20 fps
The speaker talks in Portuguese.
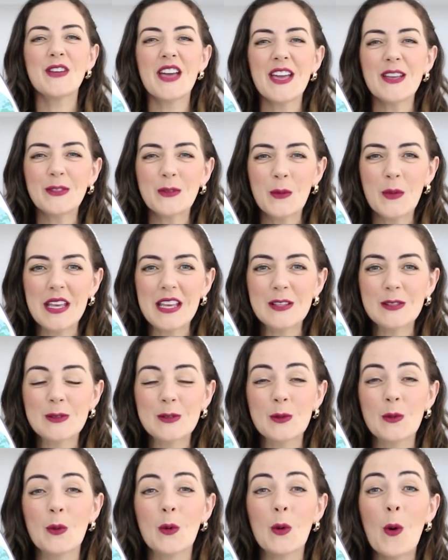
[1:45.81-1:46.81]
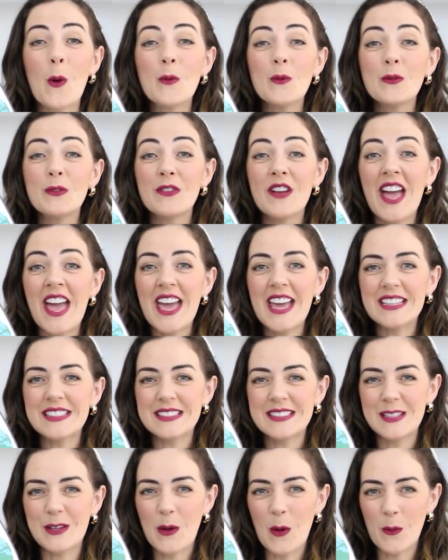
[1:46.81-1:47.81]
feito isso,
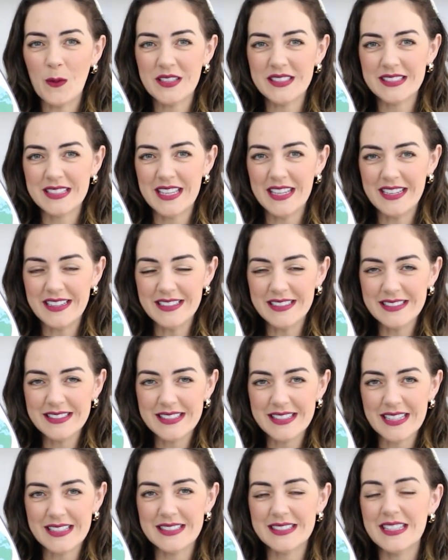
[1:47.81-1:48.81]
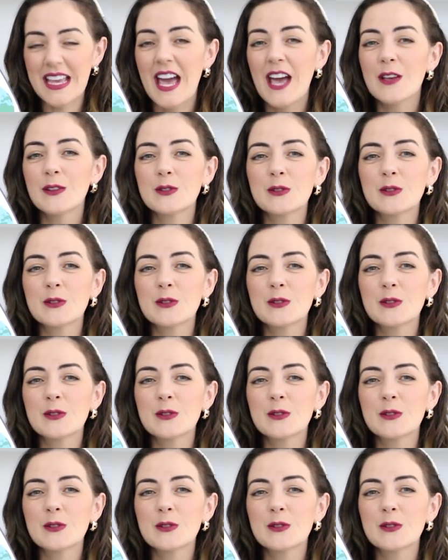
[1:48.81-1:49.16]
converse com as crianças